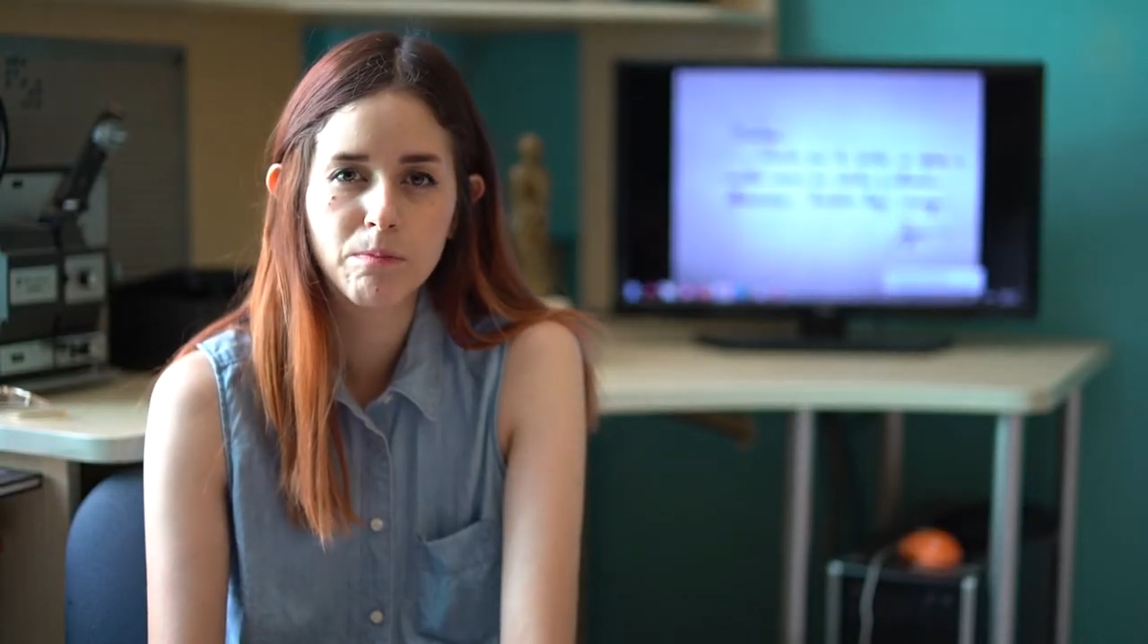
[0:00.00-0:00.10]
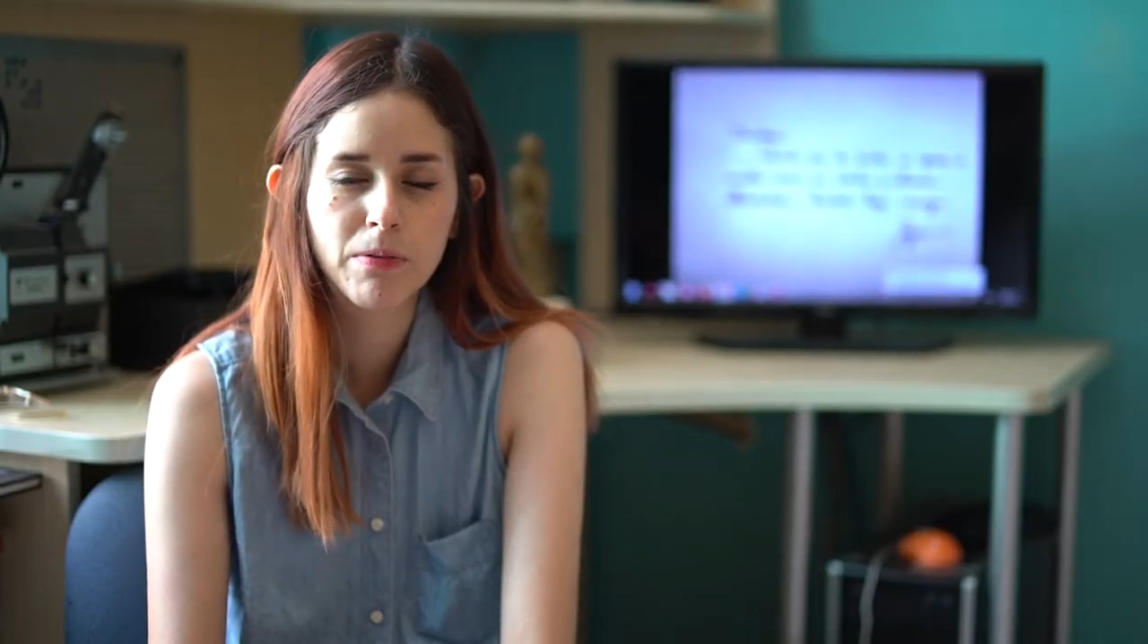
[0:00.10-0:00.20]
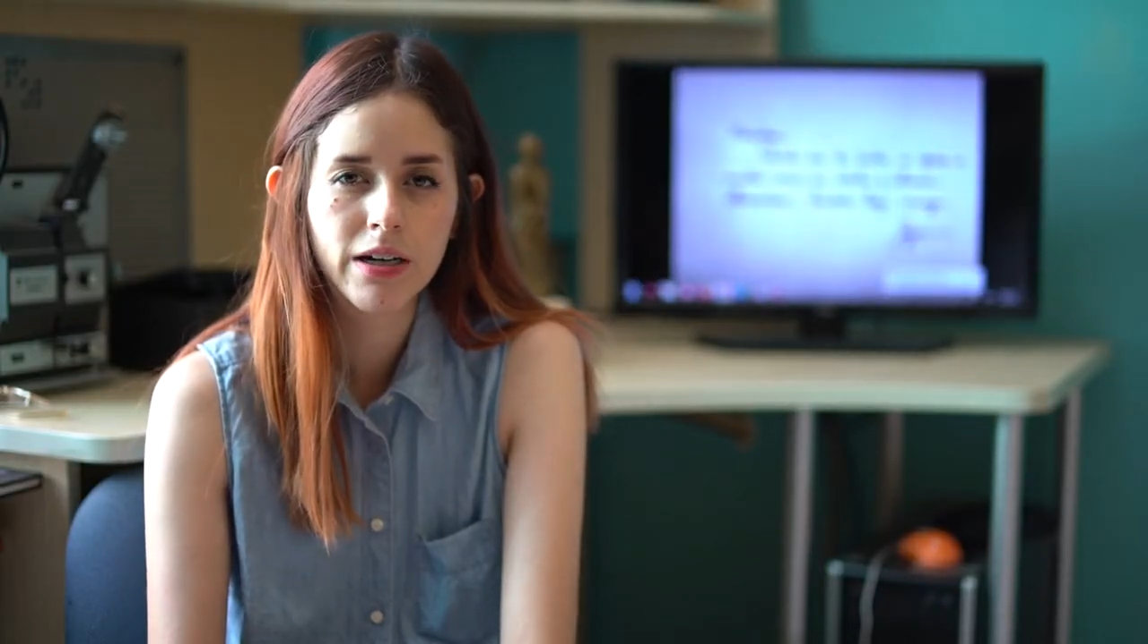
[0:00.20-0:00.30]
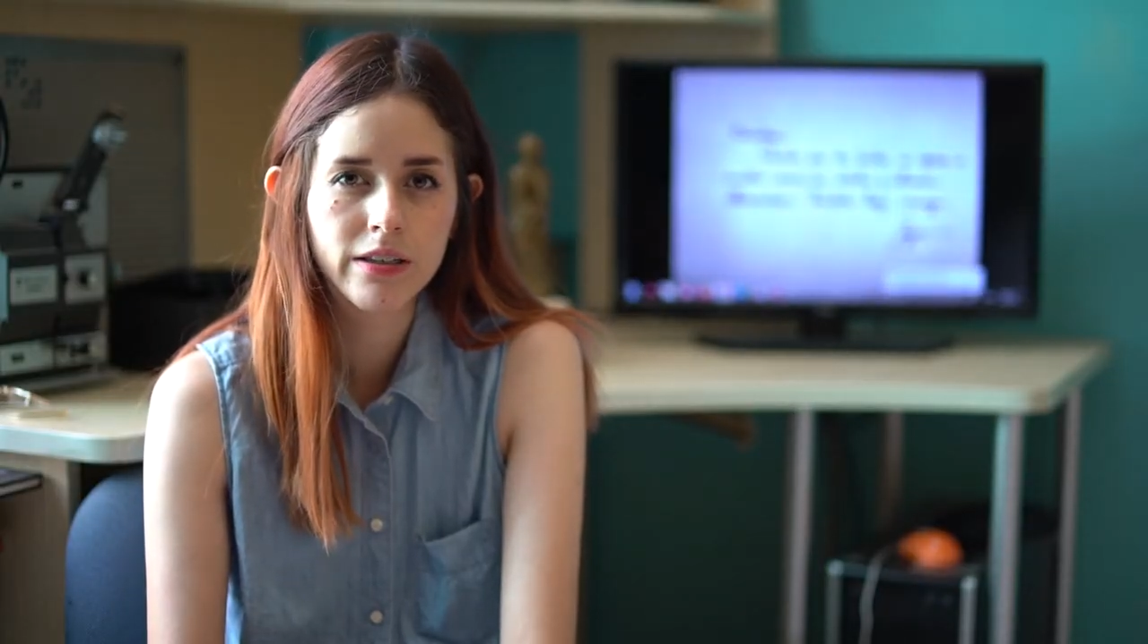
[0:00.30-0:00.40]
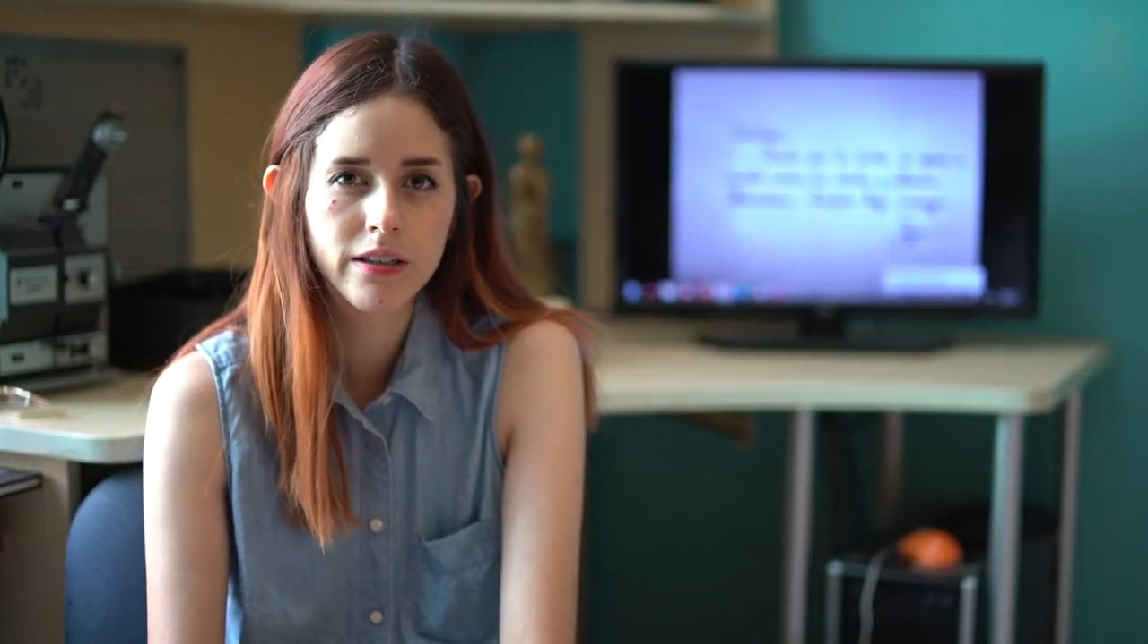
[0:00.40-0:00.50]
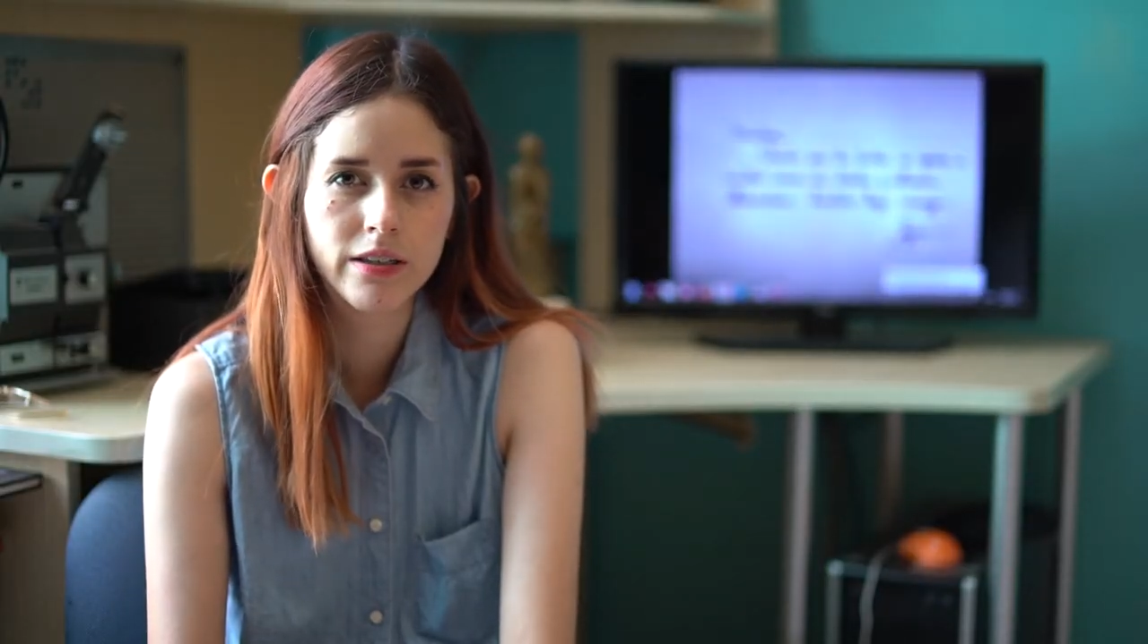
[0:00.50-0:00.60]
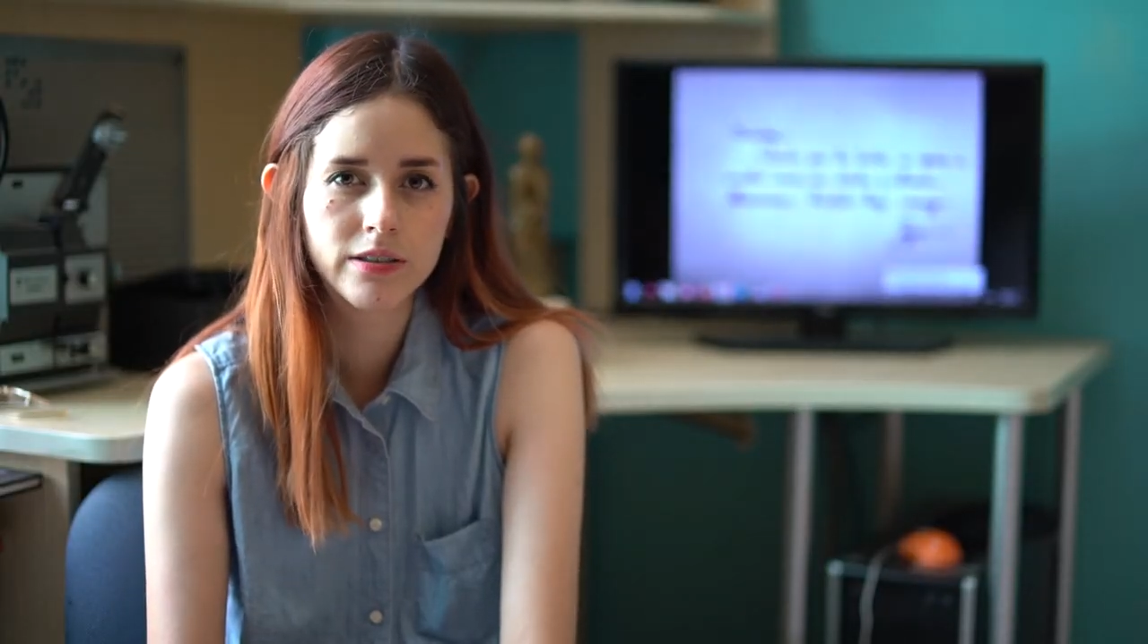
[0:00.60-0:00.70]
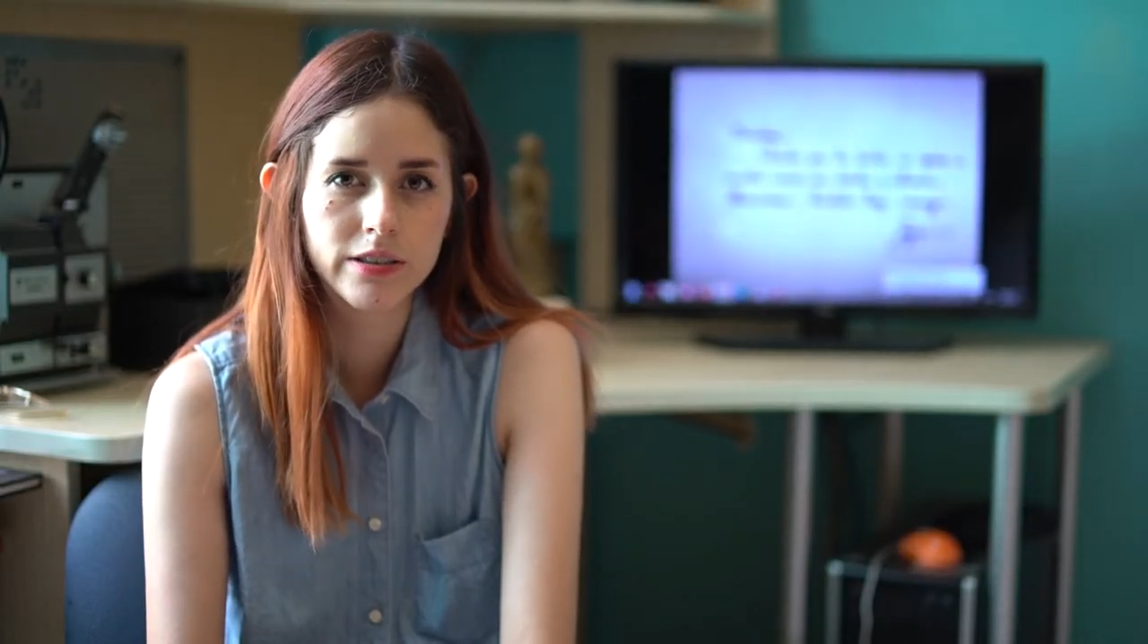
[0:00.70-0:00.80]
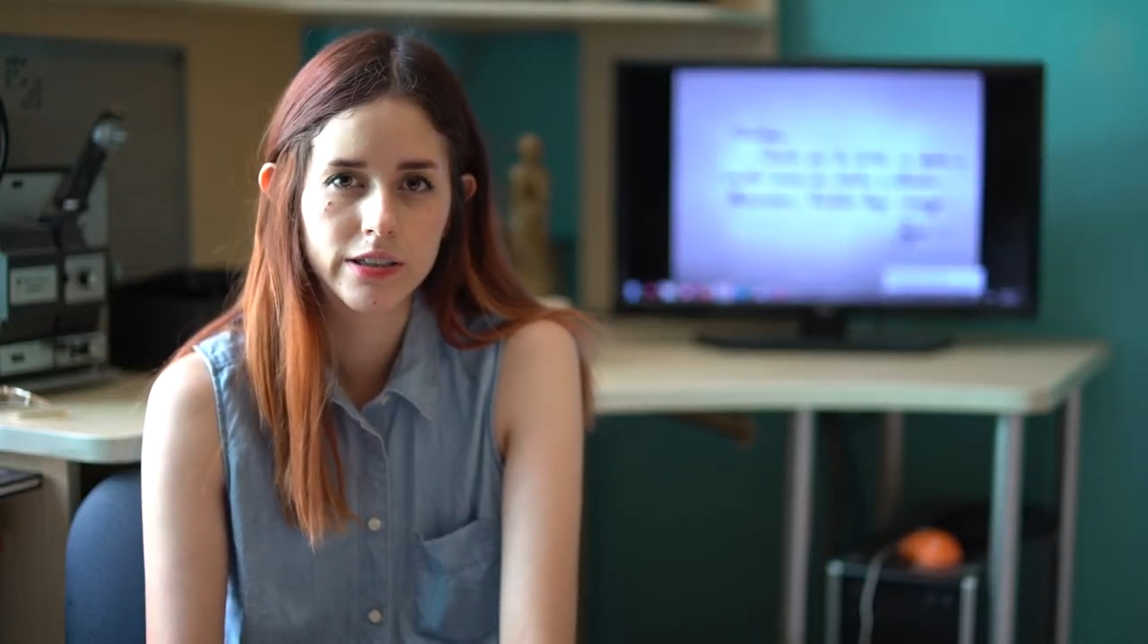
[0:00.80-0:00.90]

pérdidas